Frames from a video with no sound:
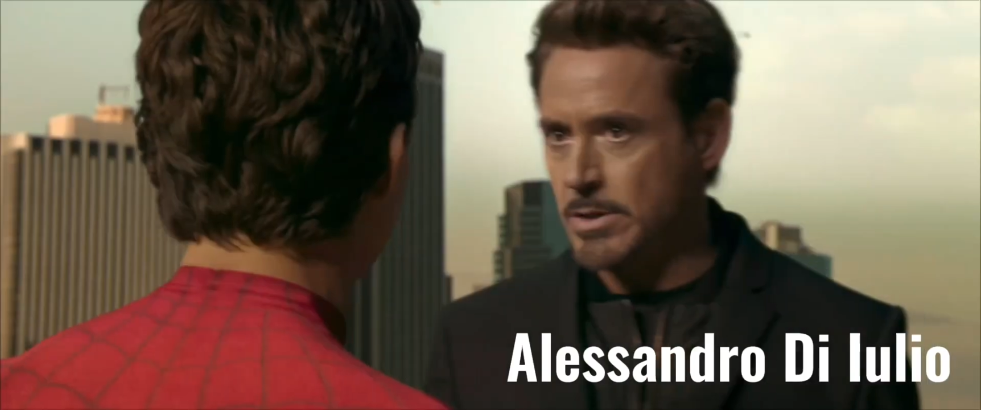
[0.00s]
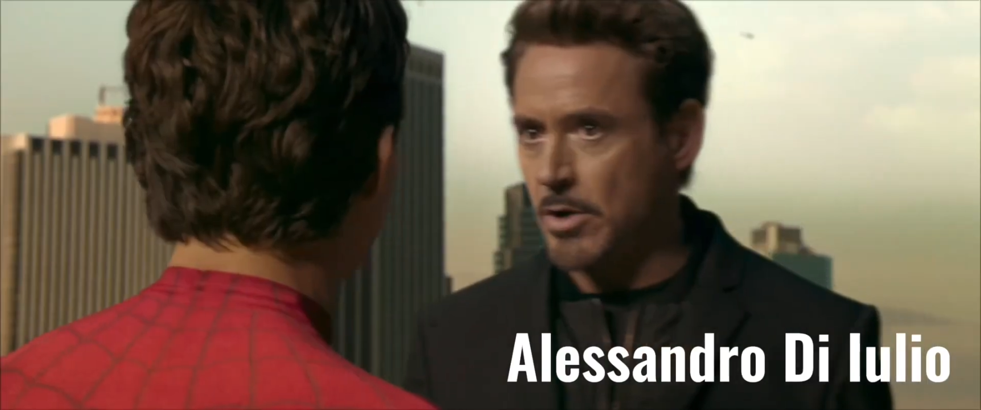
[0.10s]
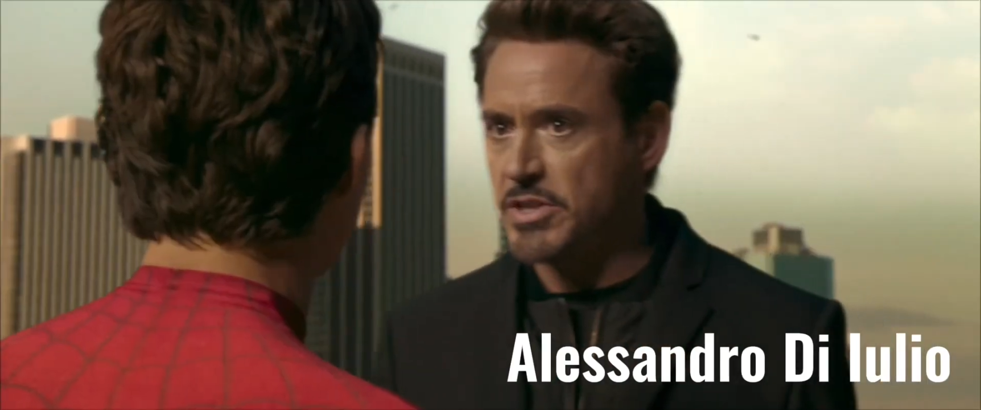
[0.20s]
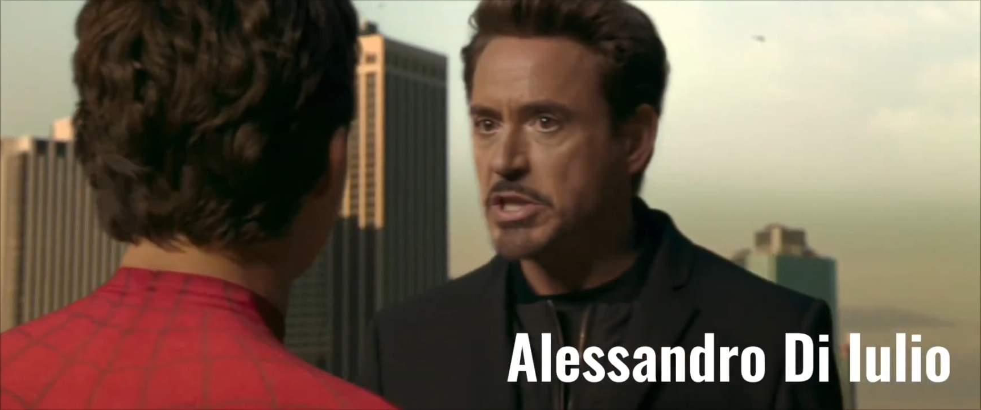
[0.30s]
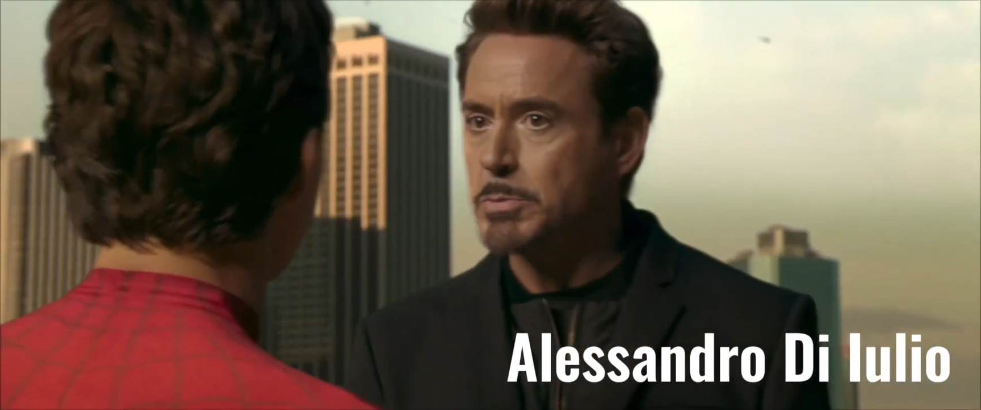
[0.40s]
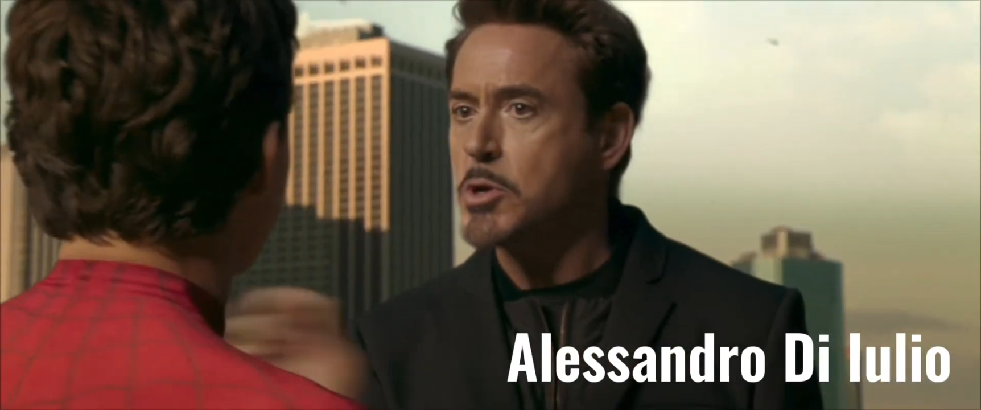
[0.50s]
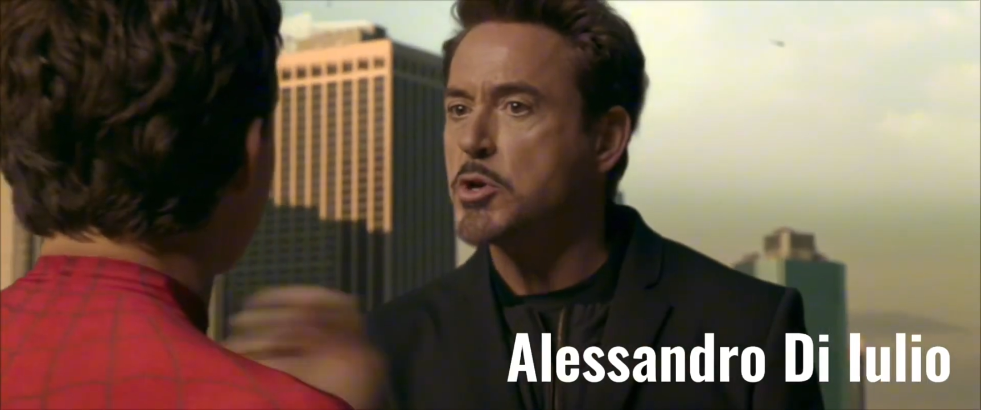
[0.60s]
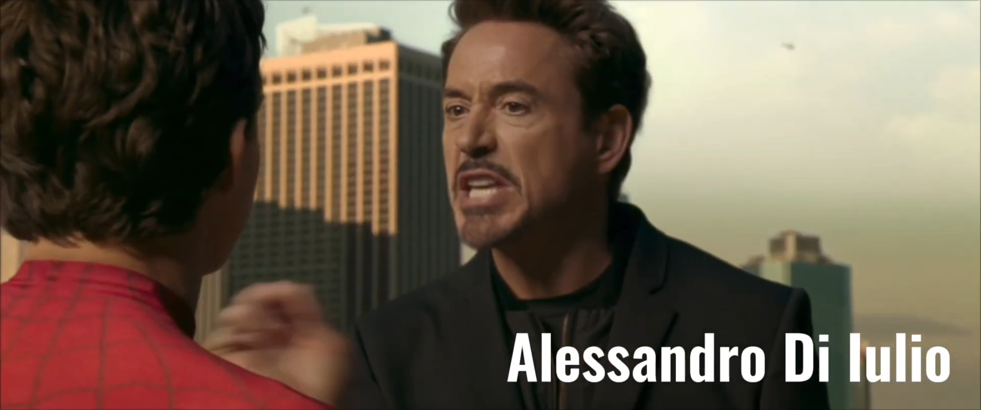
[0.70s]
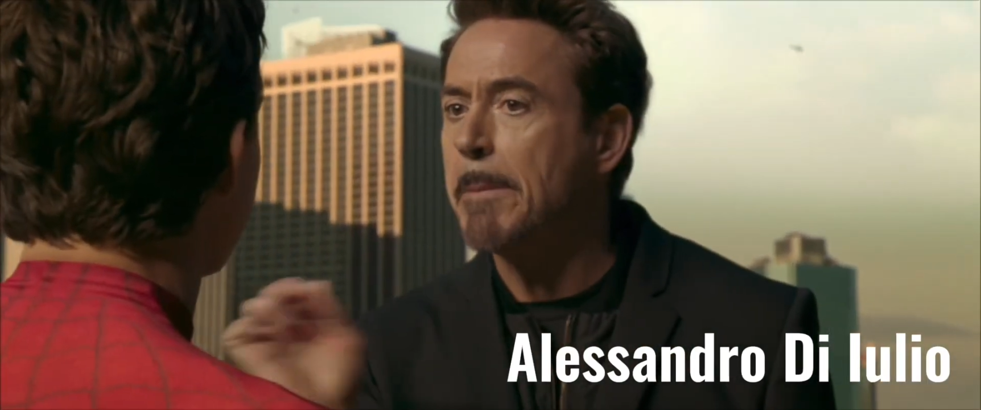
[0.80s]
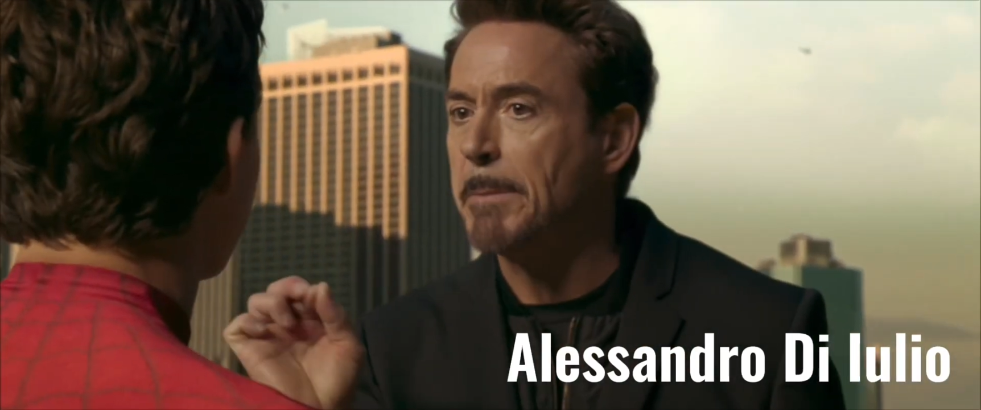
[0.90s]
No, ora ti
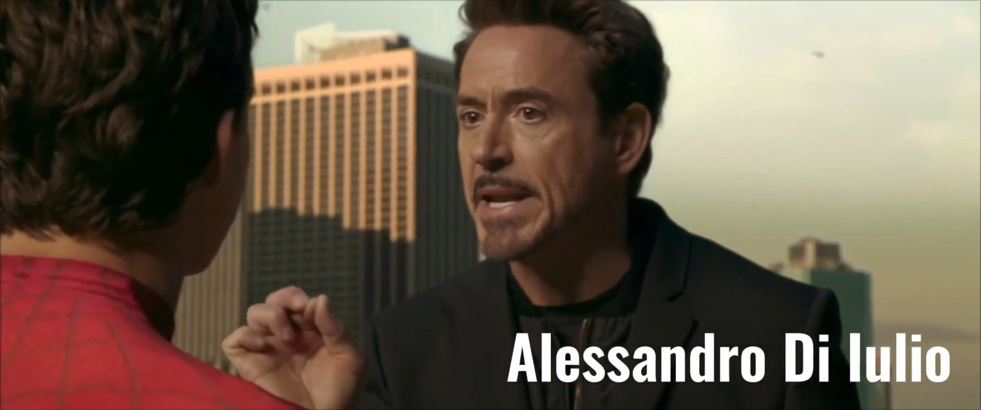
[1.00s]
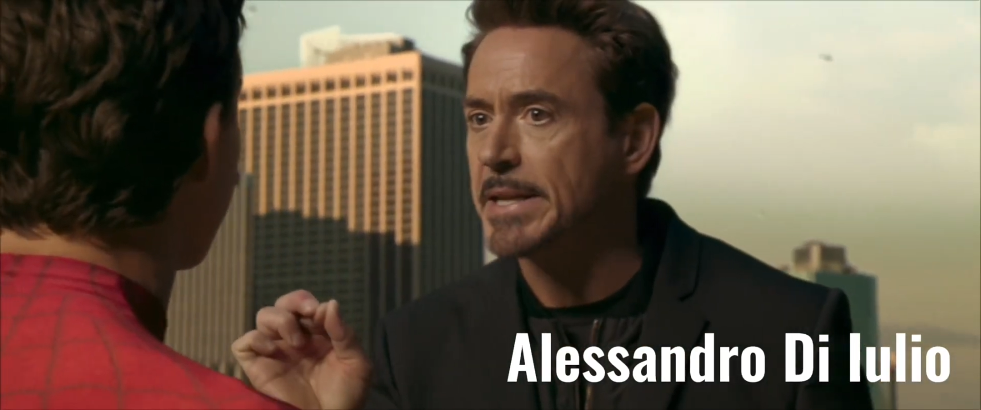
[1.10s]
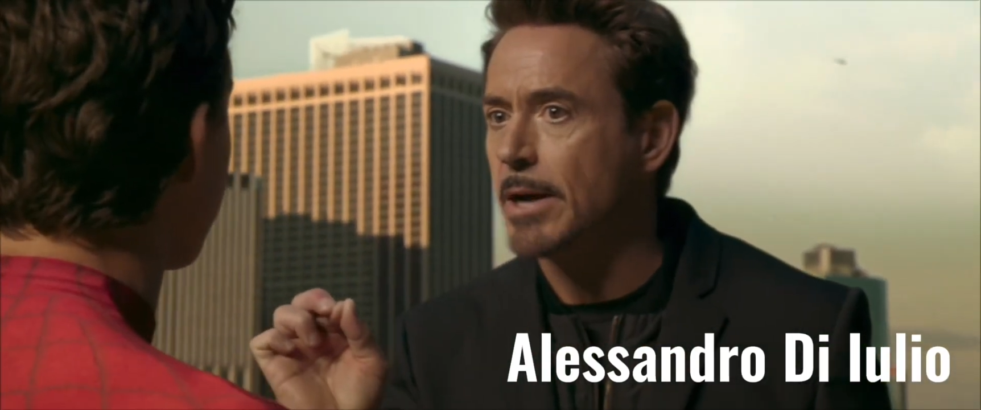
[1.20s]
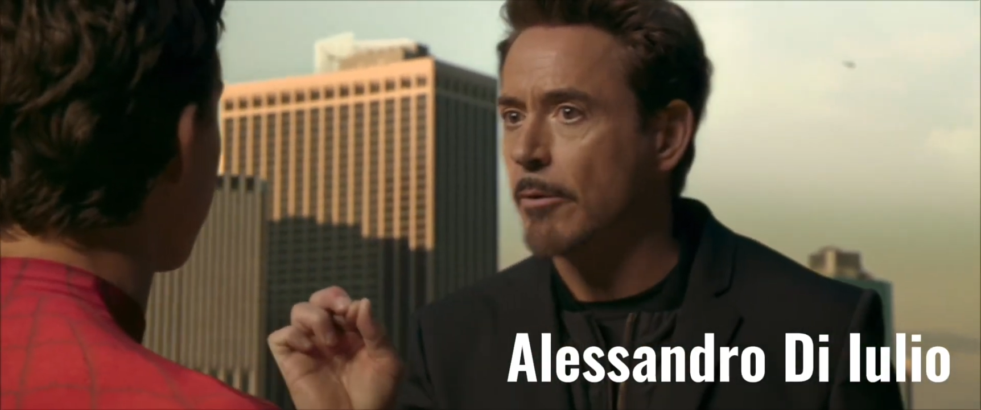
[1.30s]
cucci la bocca!